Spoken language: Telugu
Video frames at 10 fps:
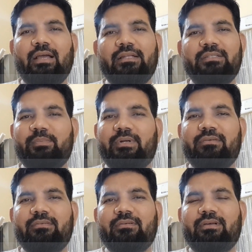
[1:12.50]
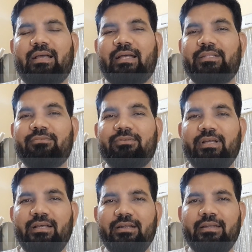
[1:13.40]
అని చెప్పాడు అది
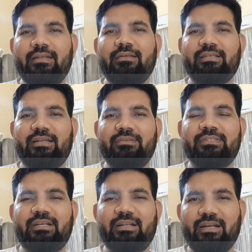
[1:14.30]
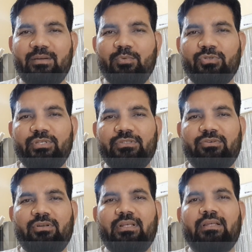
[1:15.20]
కూడా నేను ఆ సర్వీస్ సెంటర్ అక్కడ బుక్
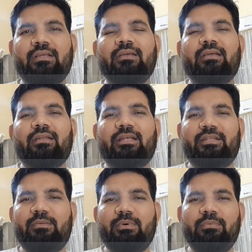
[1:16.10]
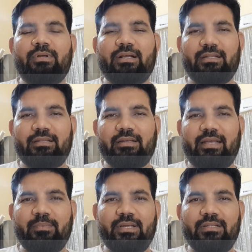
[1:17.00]
చేసుకోవాలి లేదురా బాబు నాకు అంత
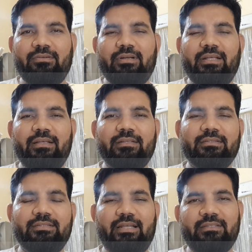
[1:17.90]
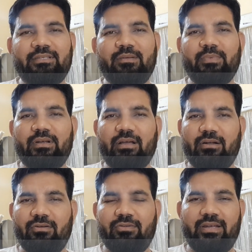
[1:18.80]
టైం లేదు అంటే సరే సార్ మీరు
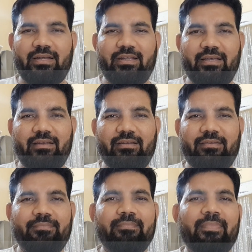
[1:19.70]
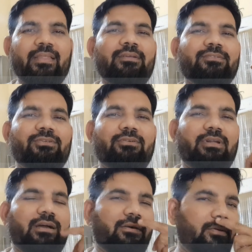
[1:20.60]
నాగోలు వెళ్ళండి అని అన్నారు సో
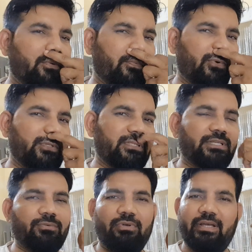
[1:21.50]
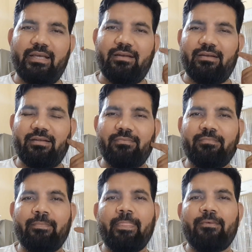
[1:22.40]
నాగోలుకు ఫోన్ చేస్తే ఉన్నాయి అని అన్నారు
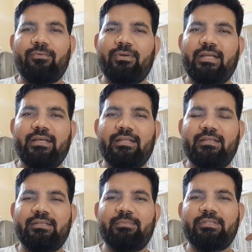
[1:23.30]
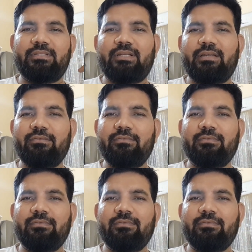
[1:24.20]
ఉన్నాయి కదా అని చెప్పేసి నేను